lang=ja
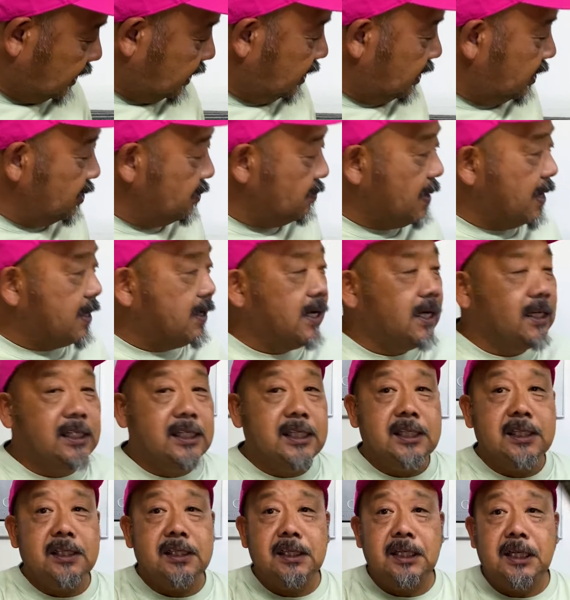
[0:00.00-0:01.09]
きゅうじゅう
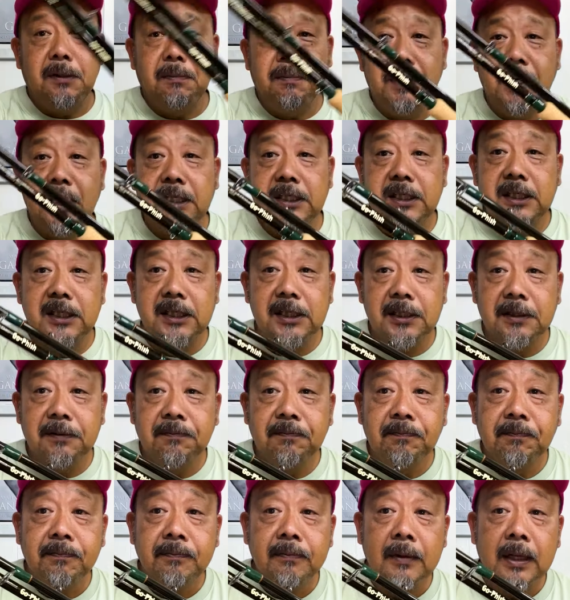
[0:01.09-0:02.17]
エスディーピーエス。
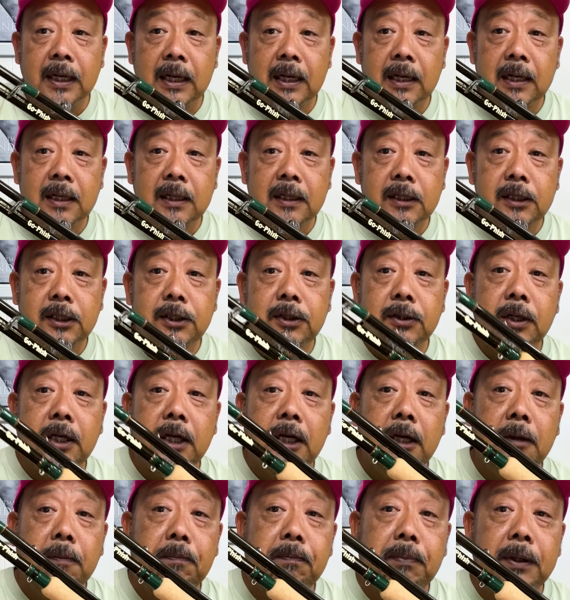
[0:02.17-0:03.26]

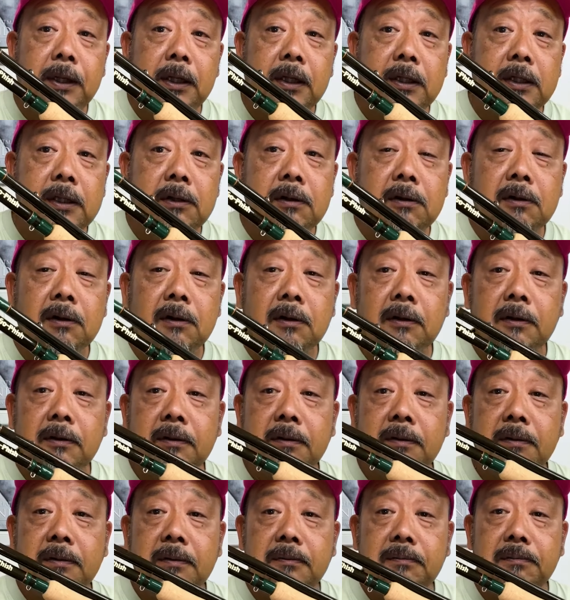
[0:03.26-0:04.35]
スリーピースの
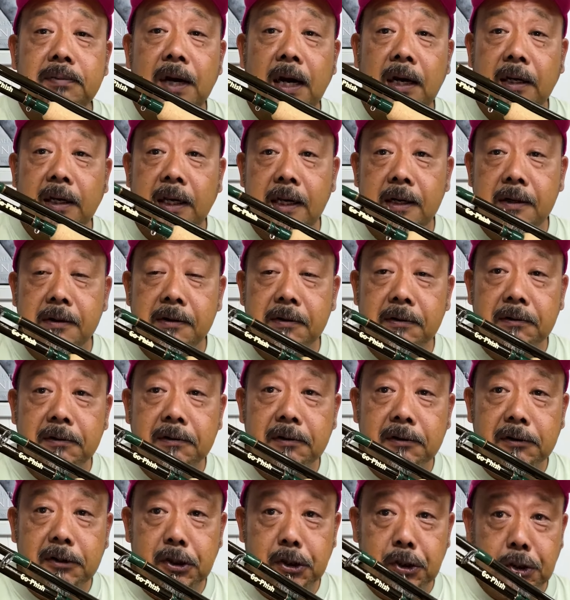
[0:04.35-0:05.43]

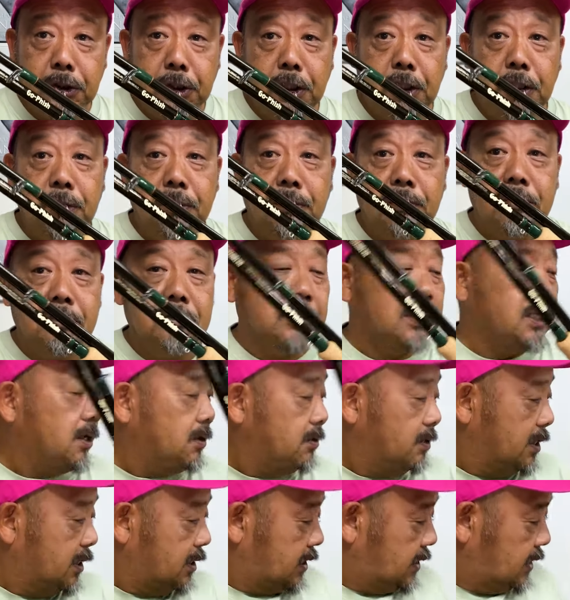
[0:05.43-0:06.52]
プラッキングロッド、スズキ用の竿
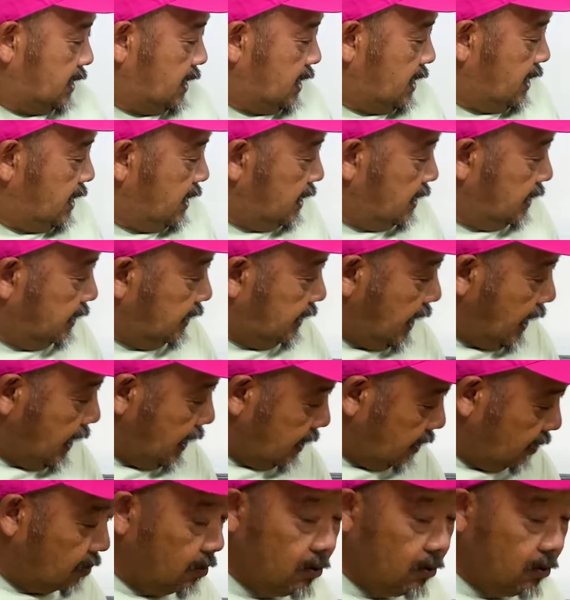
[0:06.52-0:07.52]
です。で、